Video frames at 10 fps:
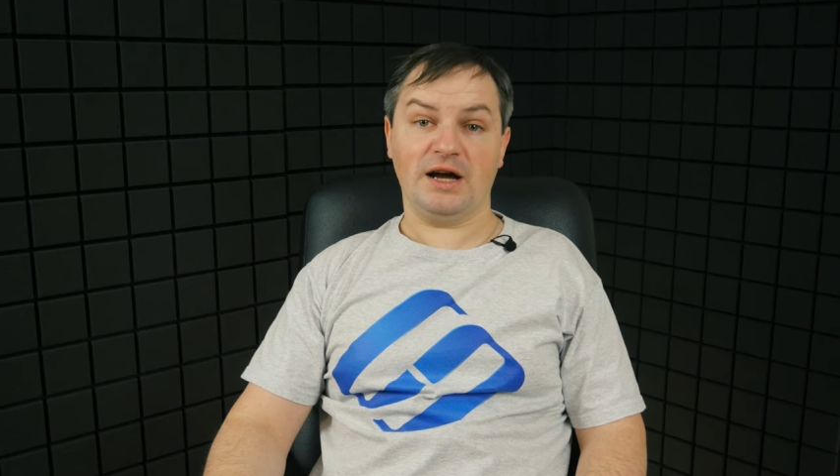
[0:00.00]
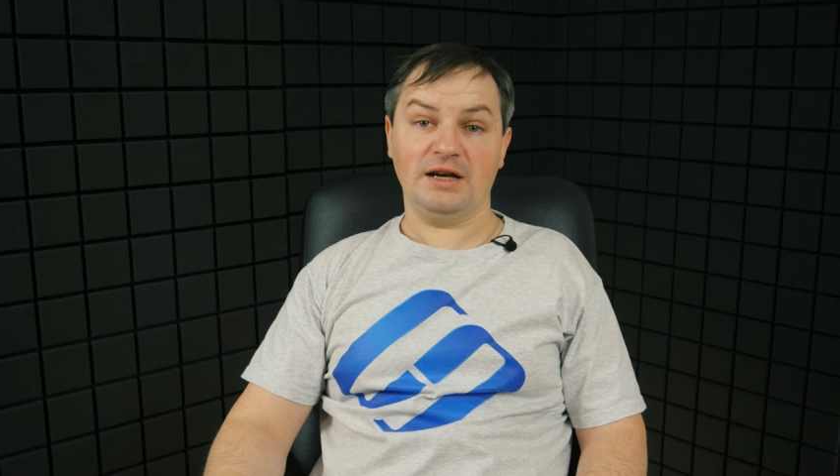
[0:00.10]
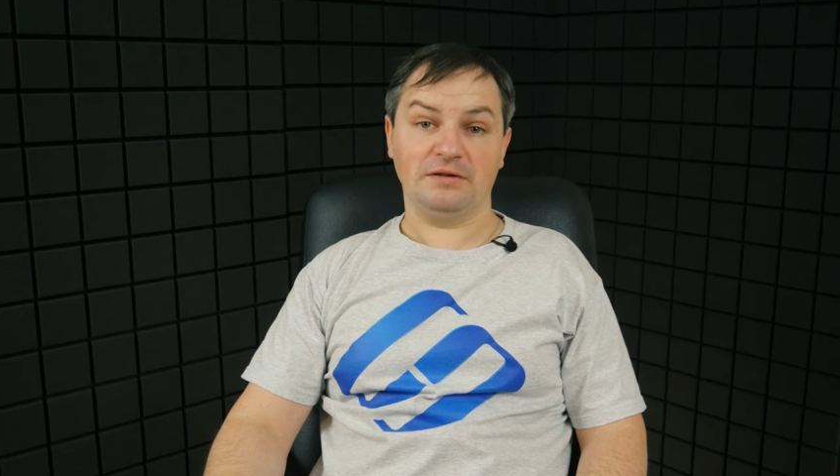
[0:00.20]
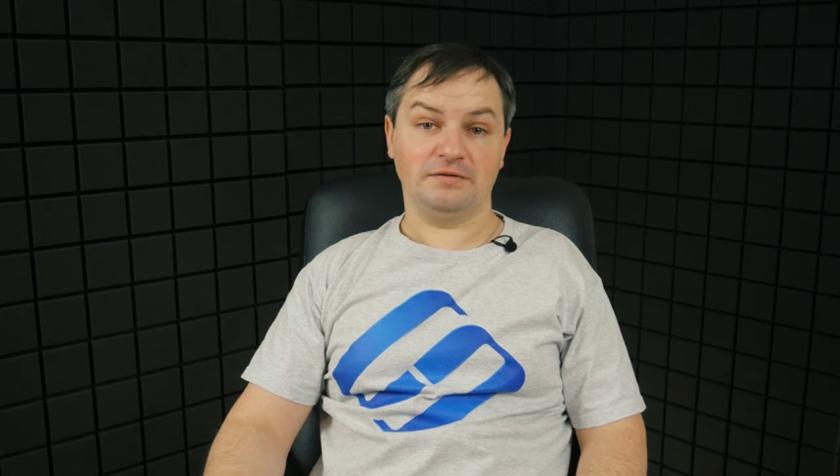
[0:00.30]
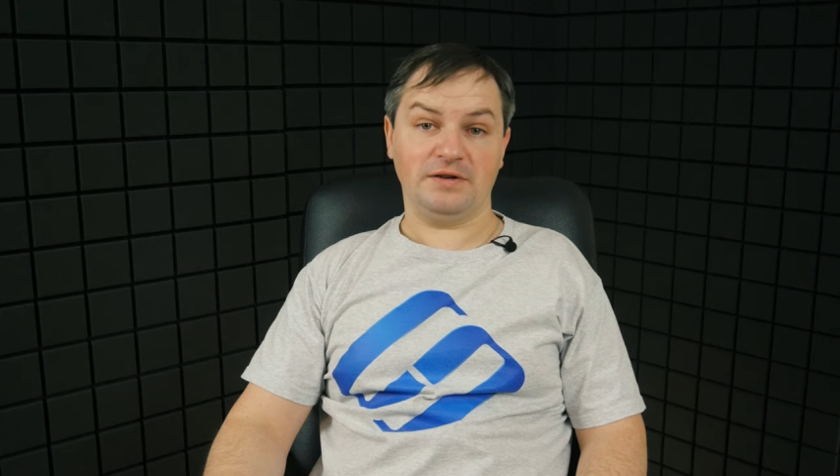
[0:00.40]

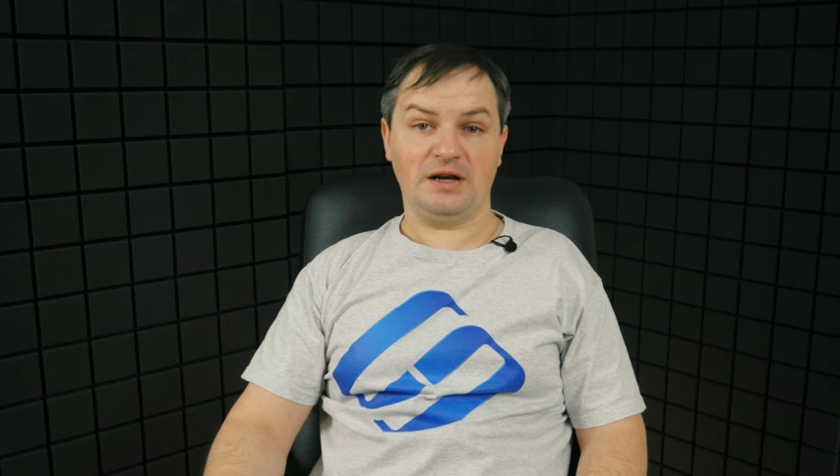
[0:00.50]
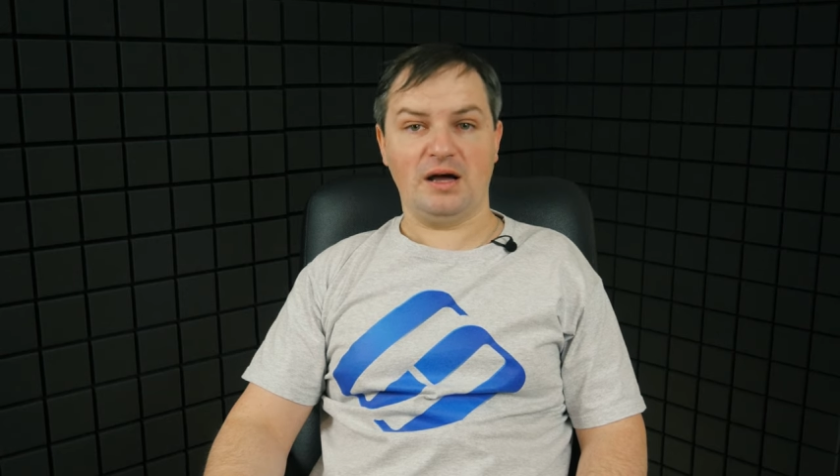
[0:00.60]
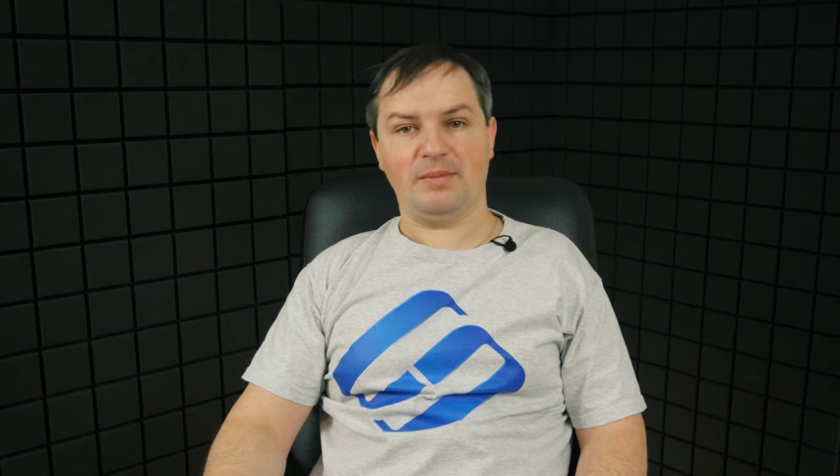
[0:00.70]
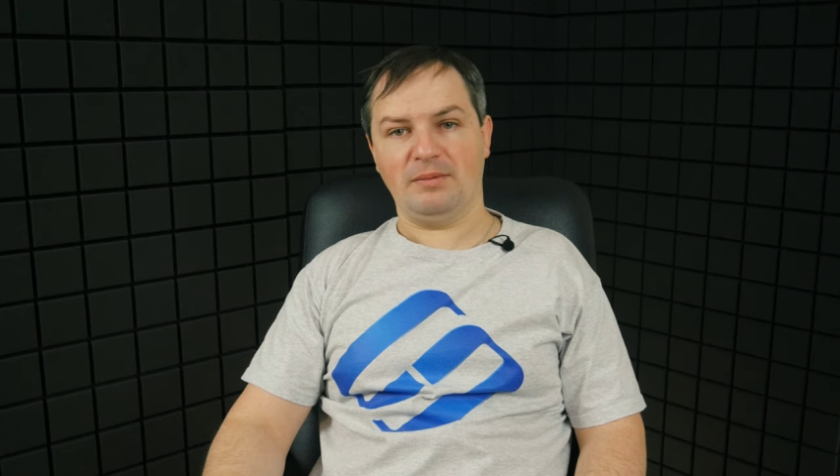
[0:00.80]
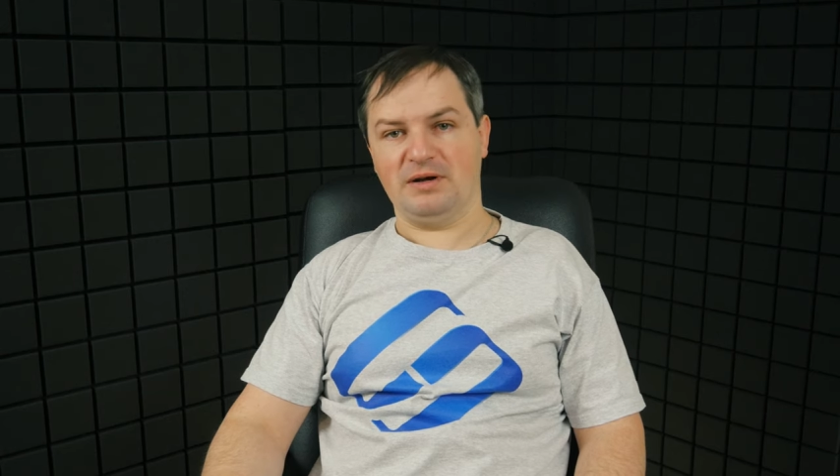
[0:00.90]
einem
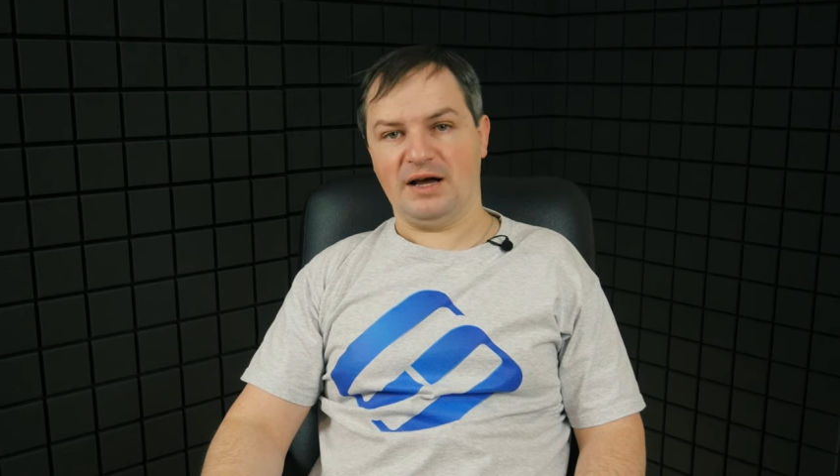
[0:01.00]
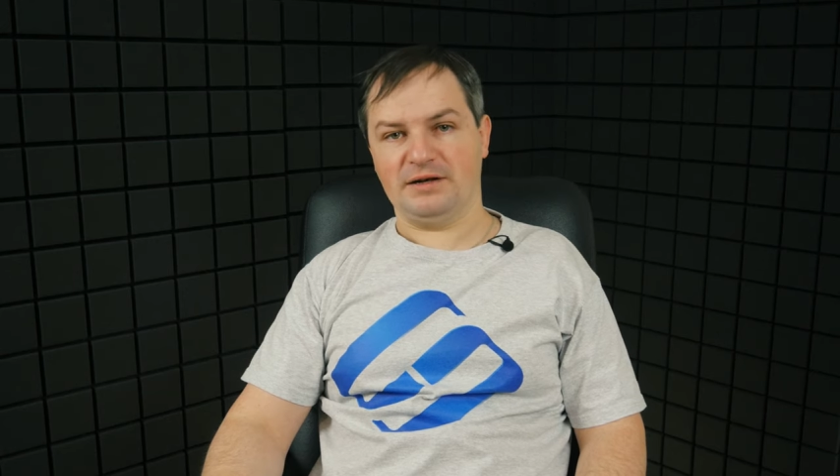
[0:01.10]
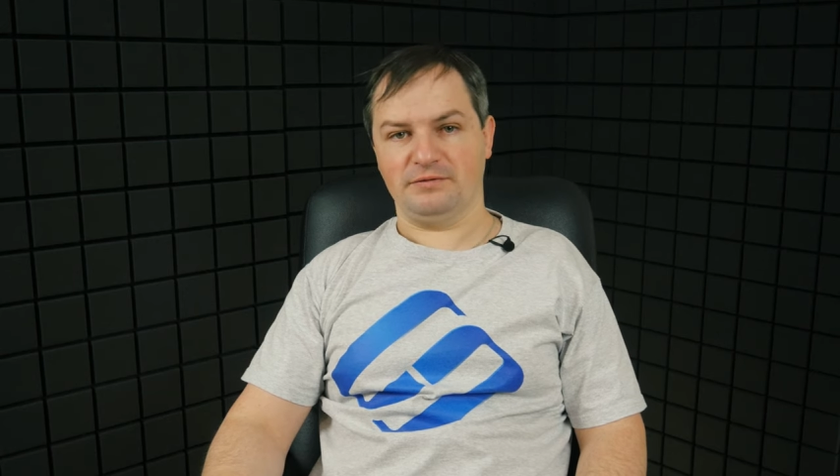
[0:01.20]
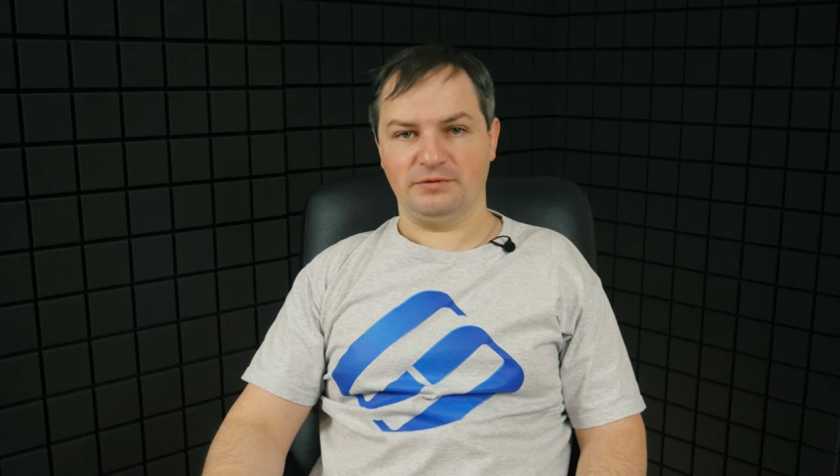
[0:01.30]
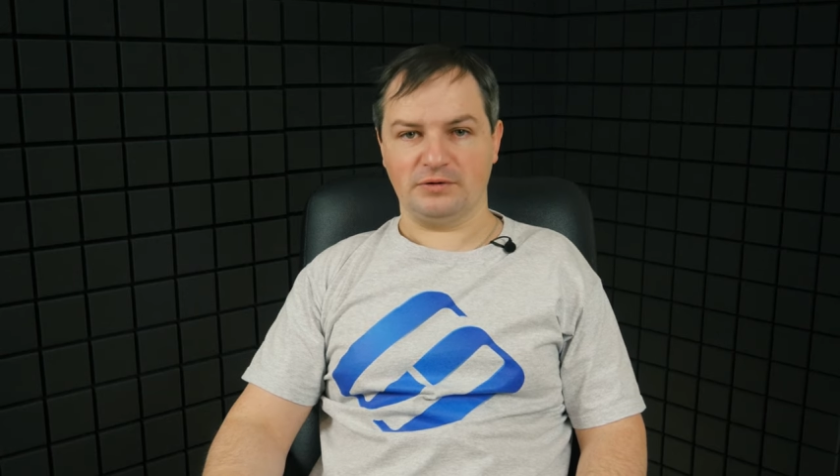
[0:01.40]
Fehler beim
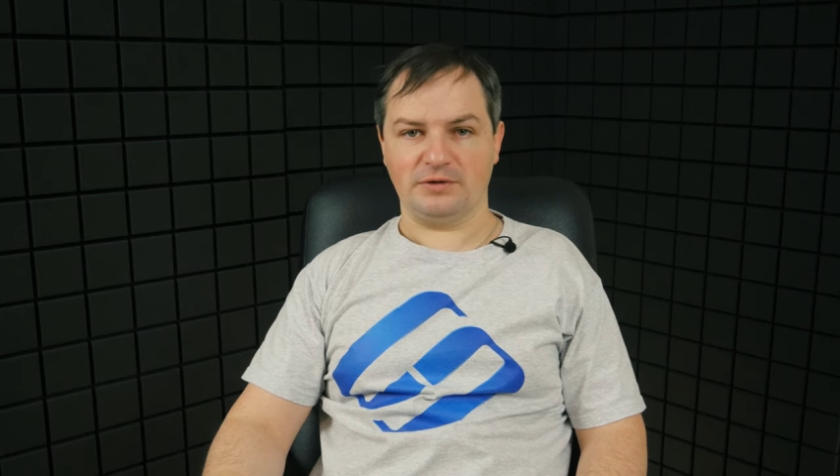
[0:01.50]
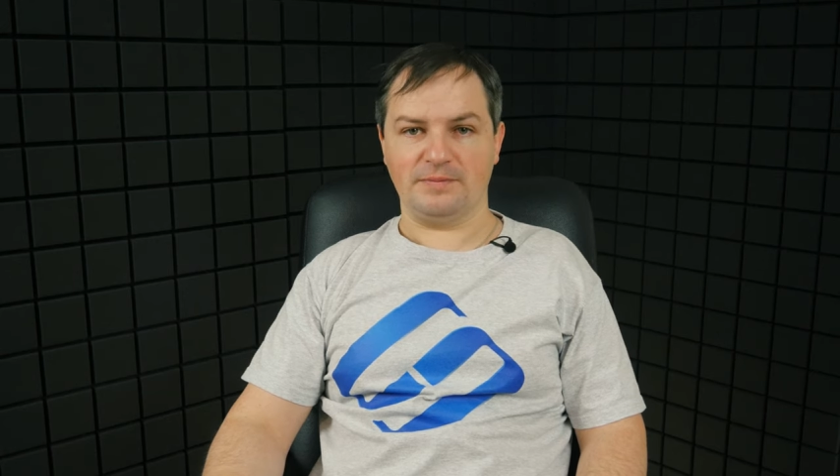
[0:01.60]
Laden führen.